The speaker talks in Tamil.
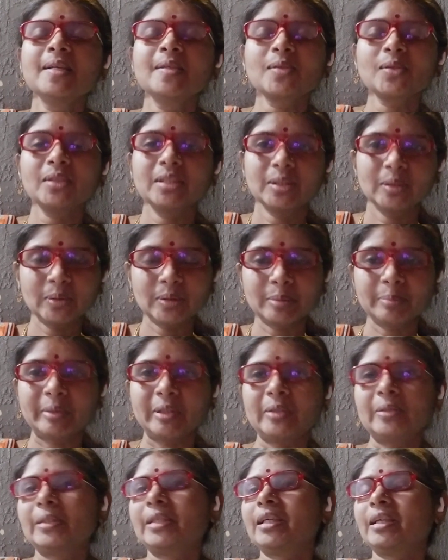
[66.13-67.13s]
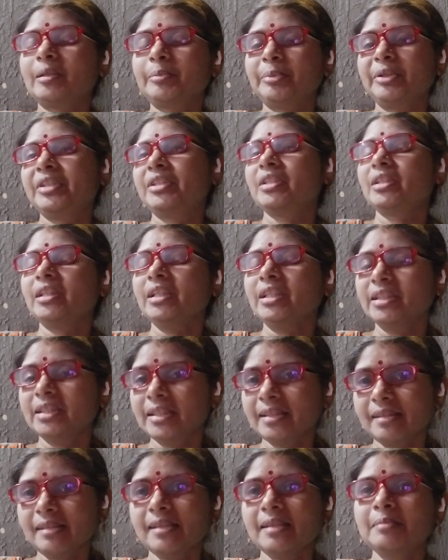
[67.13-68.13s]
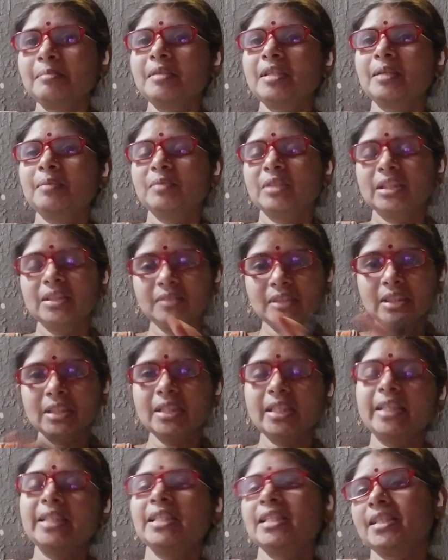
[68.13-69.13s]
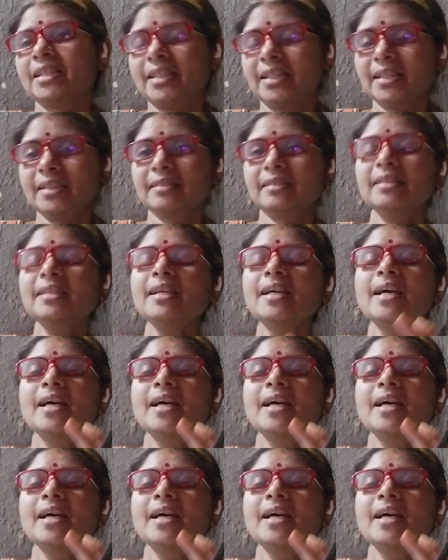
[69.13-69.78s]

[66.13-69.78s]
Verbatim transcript: ஸோ இது ஒரு பக்கம் டாக் போயிட்டுருக்கு இதே சேம் டைம் இது வந்து நைட்டில் நடக்குது